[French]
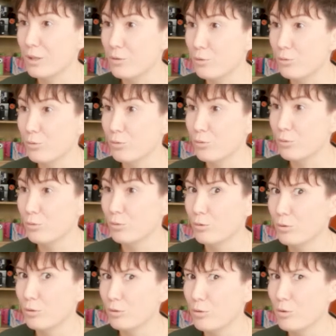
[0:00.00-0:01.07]
à
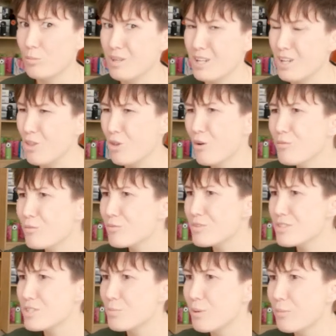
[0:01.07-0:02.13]
Tonon en 2009,
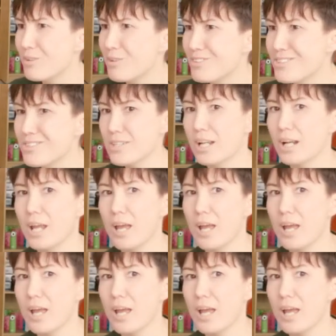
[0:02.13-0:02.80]
si pas de bêtises.